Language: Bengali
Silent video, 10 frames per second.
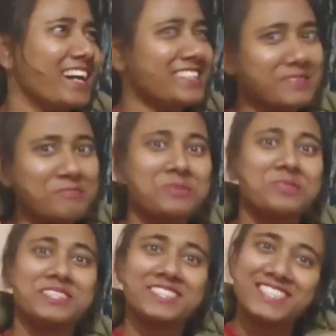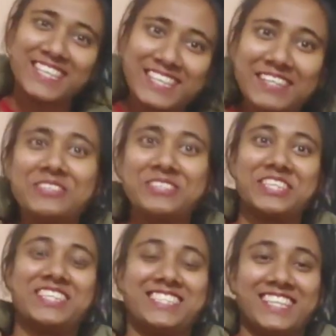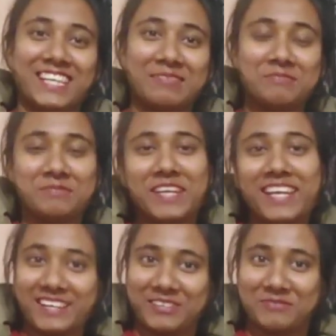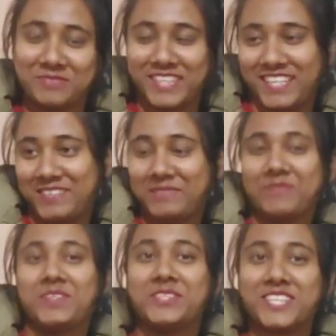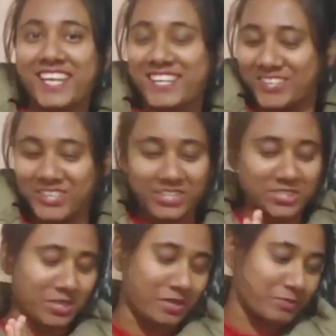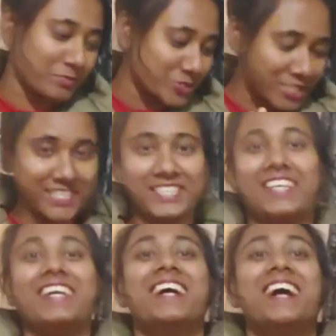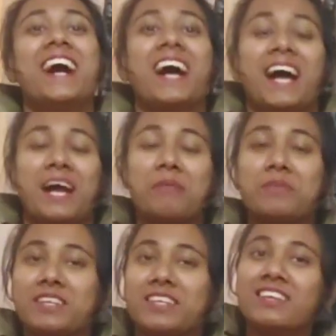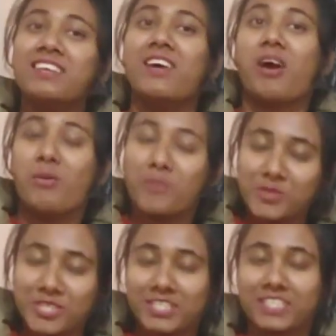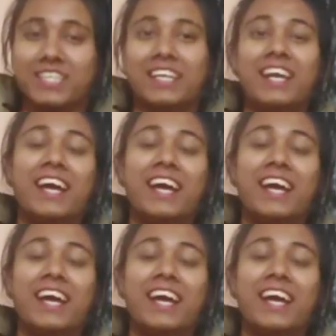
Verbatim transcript: আশা পুরোটা ছেড়েও দিয়েছিলাম এরকমটা তো যাই হোক সর্বশেষে আমি অবশেষে